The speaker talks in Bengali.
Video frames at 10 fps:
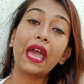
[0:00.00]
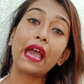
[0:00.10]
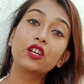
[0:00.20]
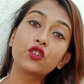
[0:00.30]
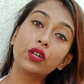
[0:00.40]

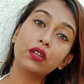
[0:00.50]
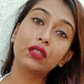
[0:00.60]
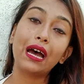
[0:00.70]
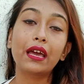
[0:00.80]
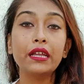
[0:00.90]
একজনের
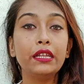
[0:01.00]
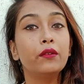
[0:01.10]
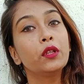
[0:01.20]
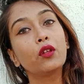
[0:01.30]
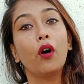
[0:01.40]
দ্বারাই
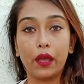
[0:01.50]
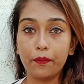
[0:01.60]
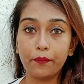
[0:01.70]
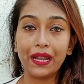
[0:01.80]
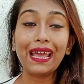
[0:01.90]
নির্মিত হয়
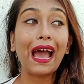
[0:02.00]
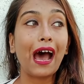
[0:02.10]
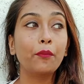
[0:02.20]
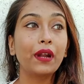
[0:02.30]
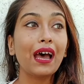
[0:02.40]
মানে
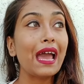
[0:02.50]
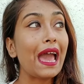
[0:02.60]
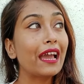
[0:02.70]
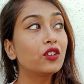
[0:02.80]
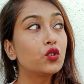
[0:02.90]
আমরা
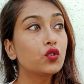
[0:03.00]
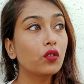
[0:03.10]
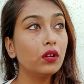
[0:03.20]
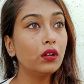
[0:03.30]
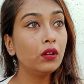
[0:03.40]
একজন